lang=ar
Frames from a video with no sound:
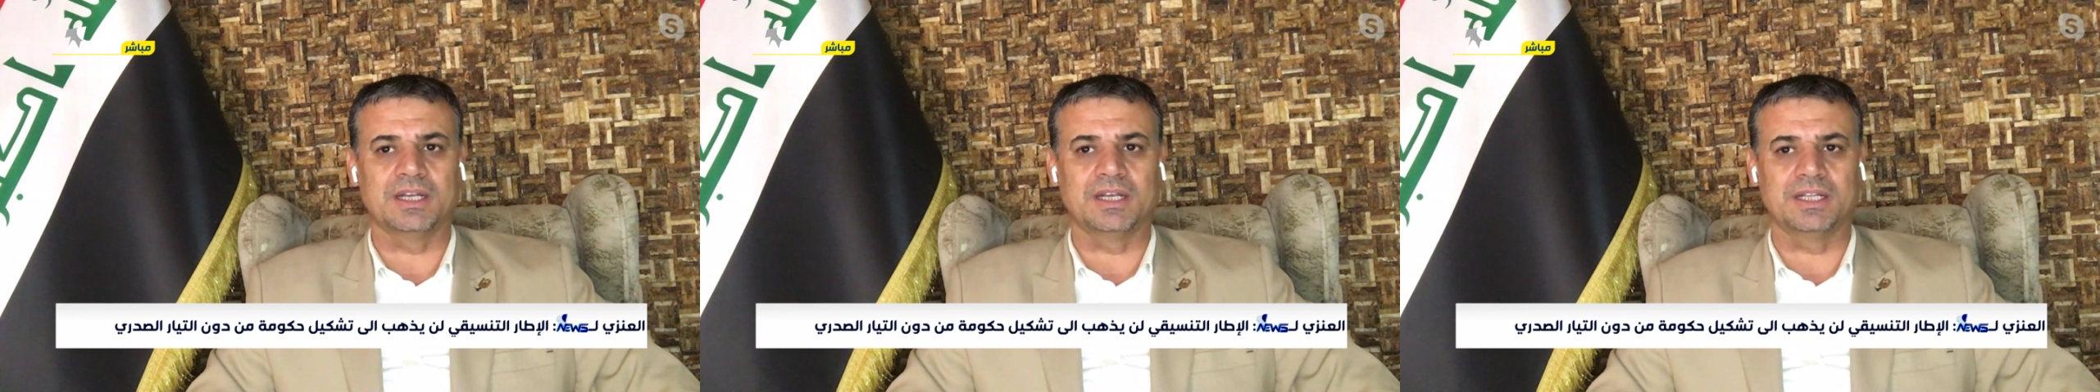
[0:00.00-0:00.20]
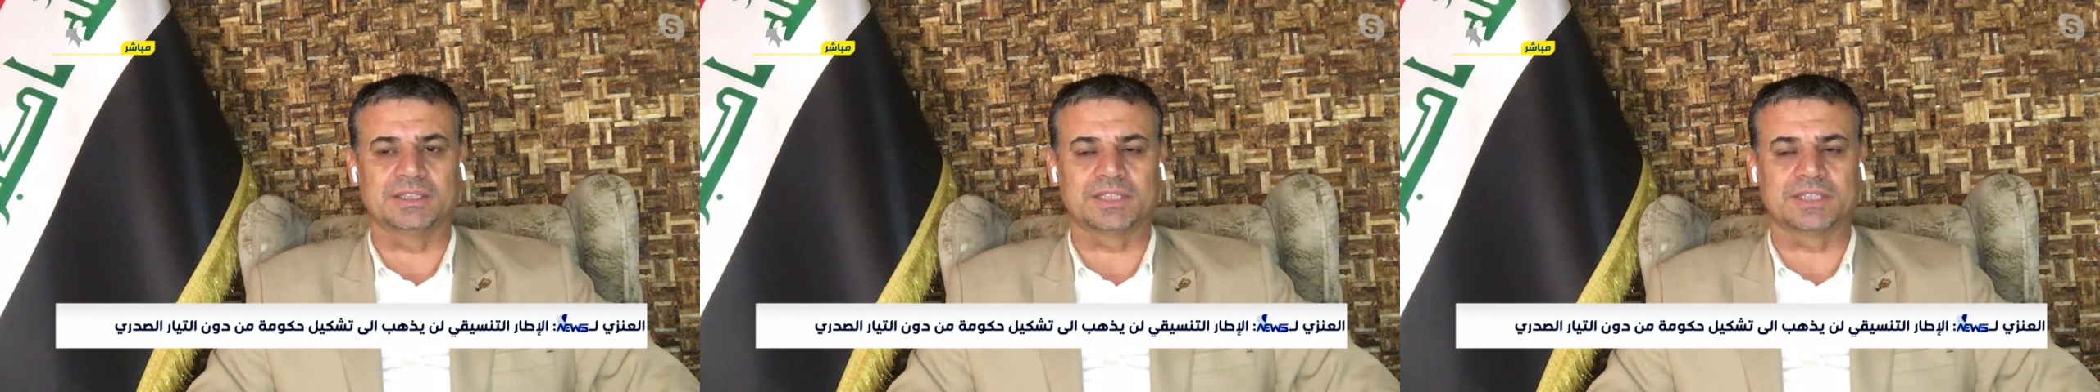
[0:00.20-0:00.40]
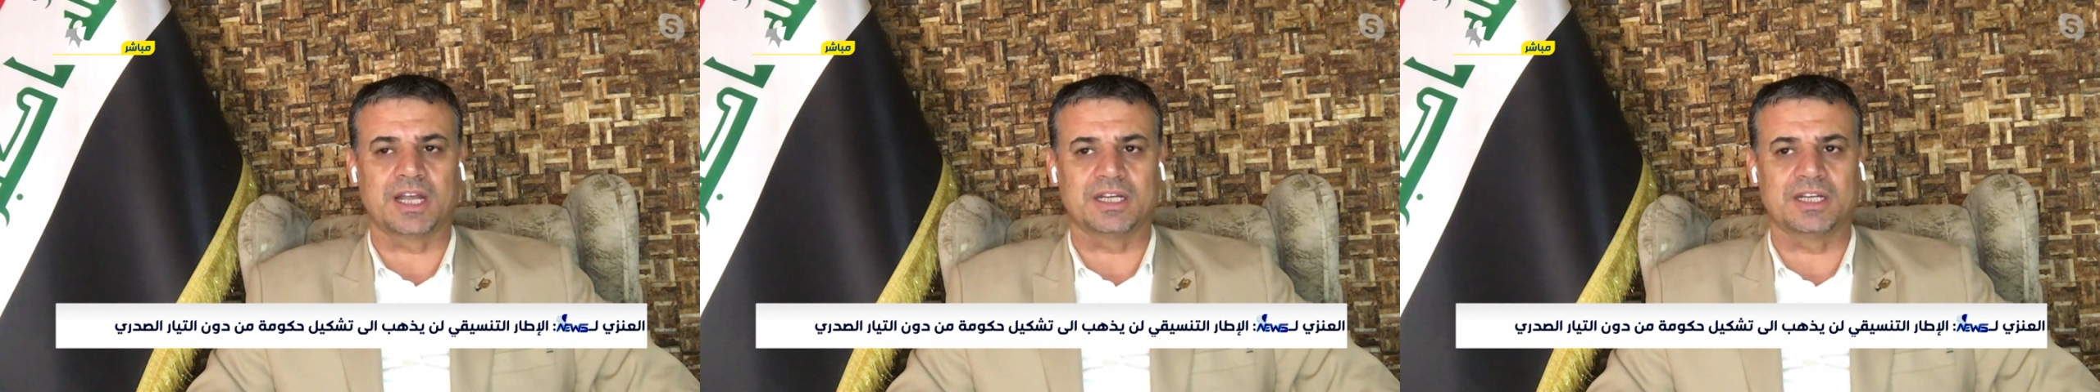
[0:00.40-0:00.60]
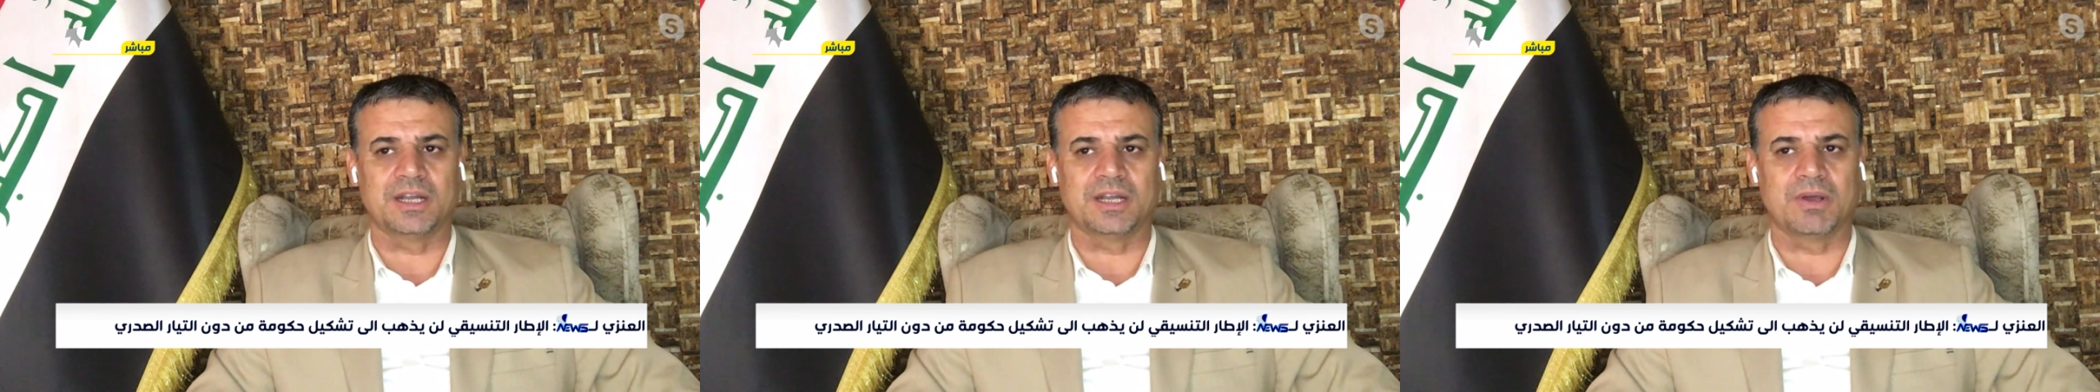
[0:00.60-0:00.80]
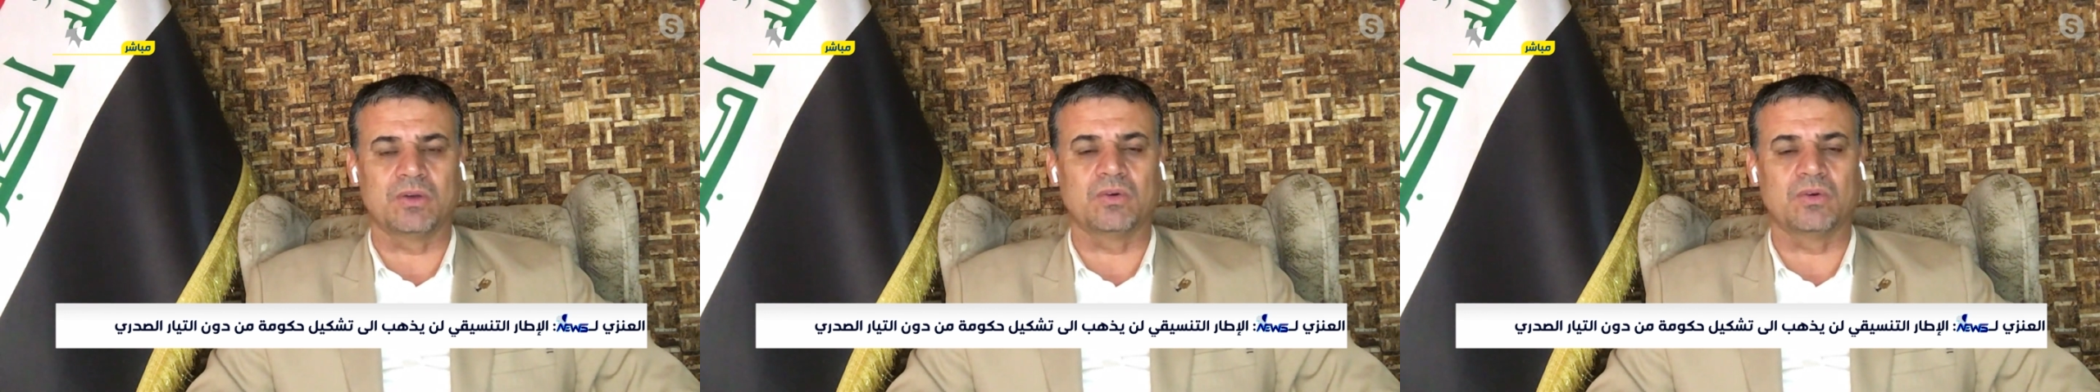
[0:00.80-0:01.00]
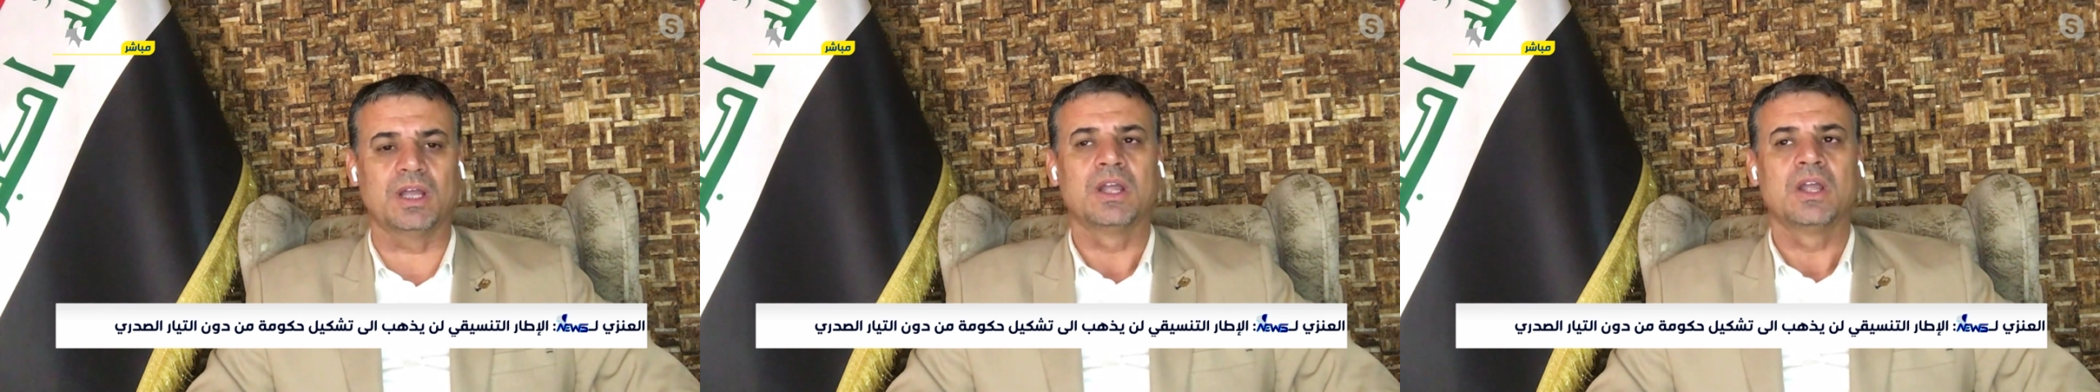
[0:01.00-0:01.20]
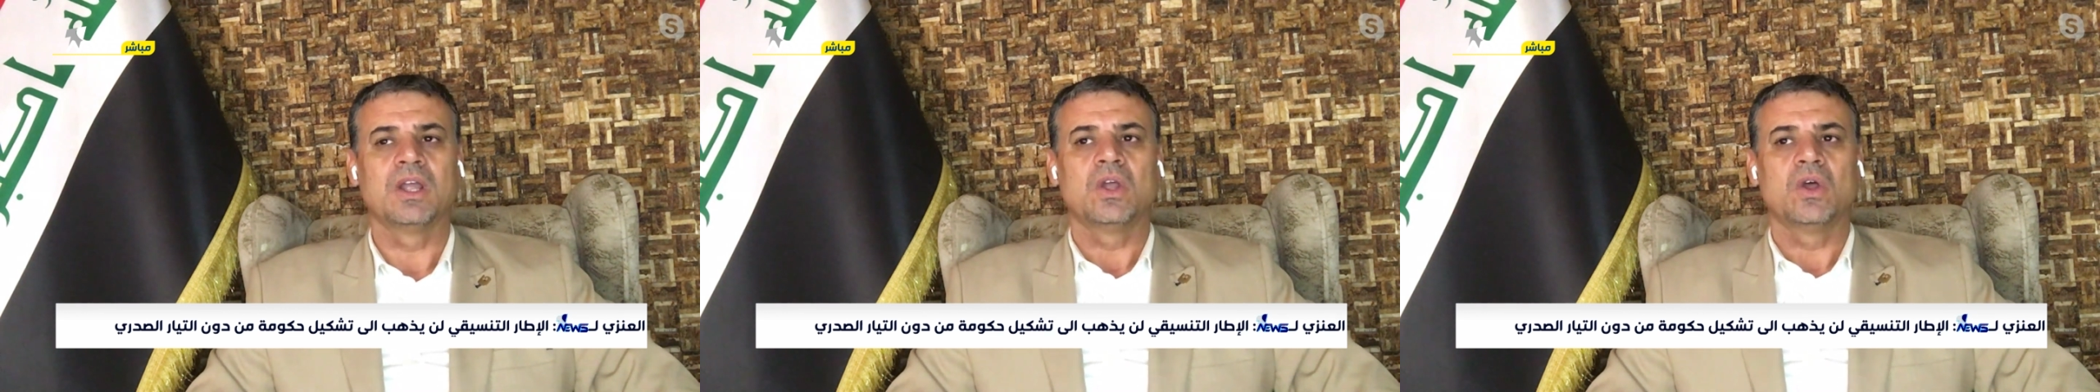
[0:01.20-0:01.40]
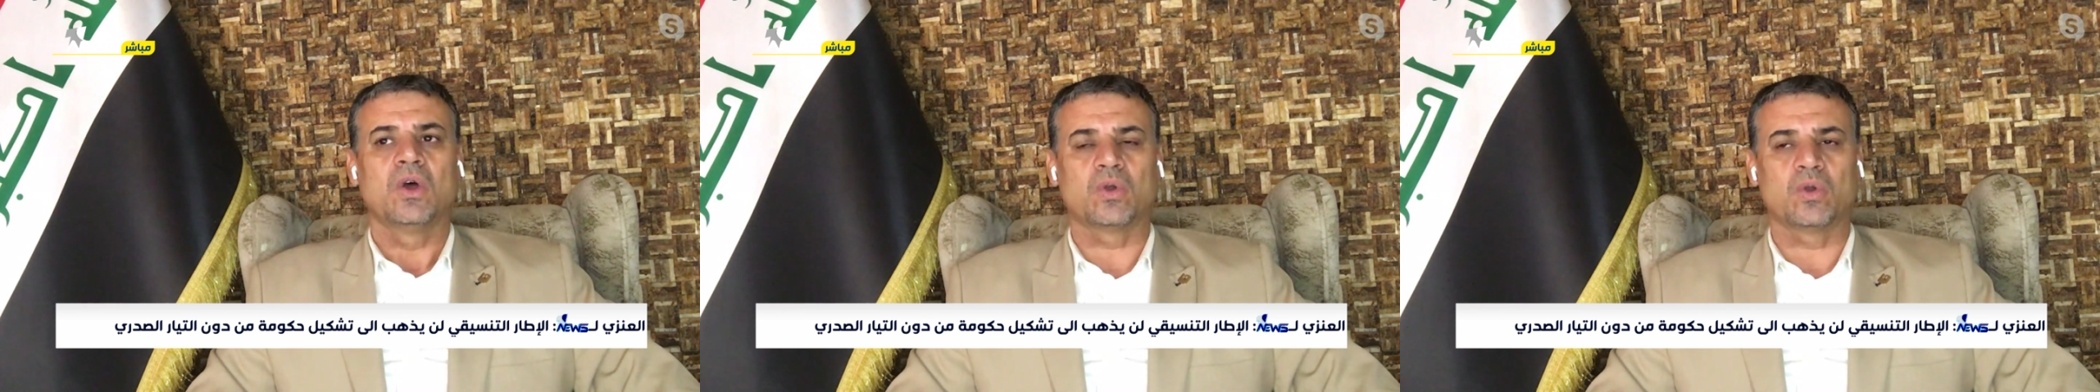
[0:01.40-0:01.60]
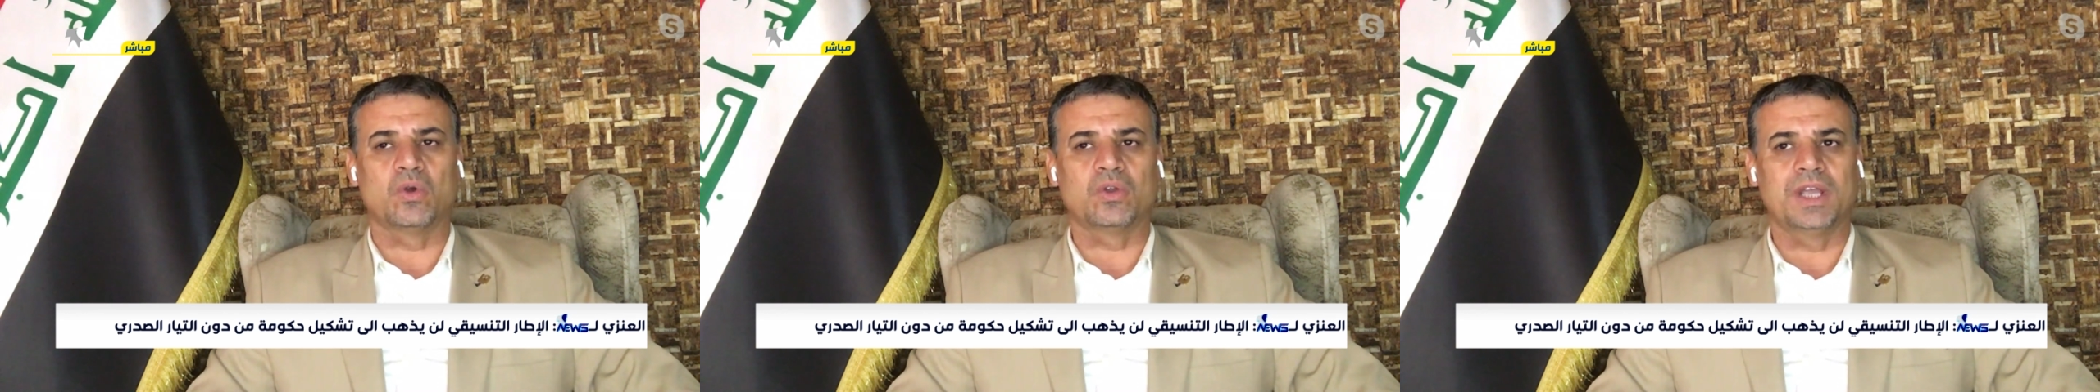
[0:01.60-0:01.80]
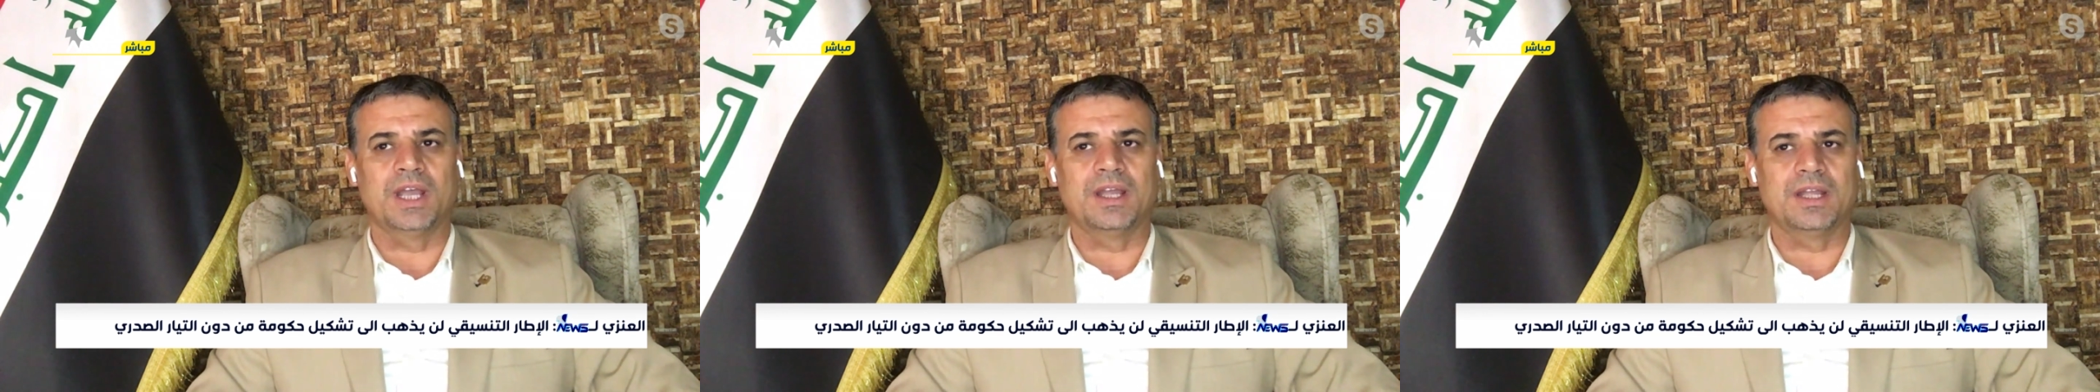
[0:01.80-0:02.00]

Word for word: الاطار انما هو رؤيه